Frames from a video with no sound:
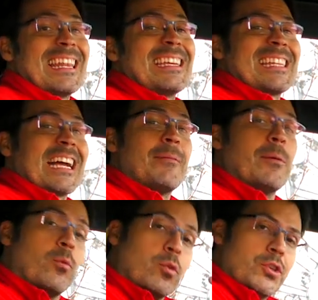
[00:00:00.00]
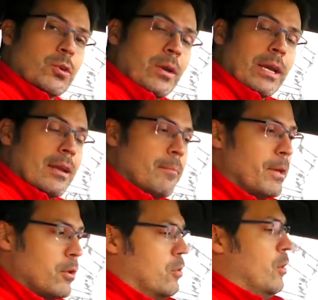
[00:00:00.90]
destacaba mucho en el
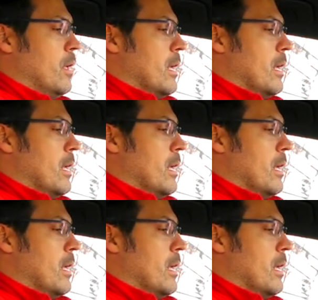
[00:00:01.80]
Peugeot,